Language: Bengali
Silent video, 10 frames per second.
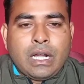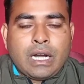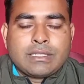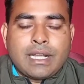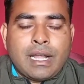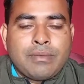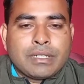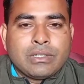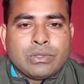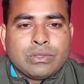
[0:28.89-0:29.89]
আর যারা
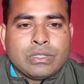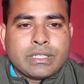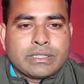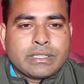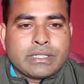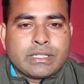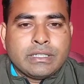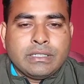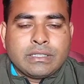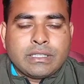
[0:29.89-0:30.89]
আমাকে নতুন দেখতেছেন
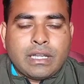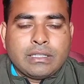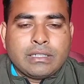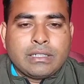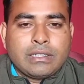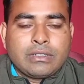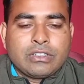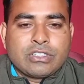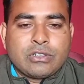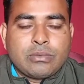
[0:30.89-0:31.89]
তাদেরকে
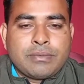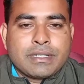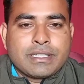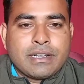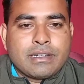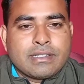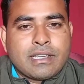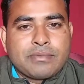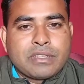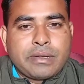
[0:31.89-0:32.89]
রিকোয়েস্ট করব আমার চ্যানেলটা
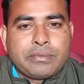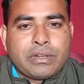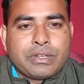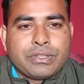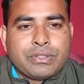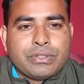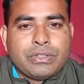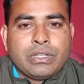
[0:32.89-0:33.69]
সাবস্ক্রাইব করার জন্য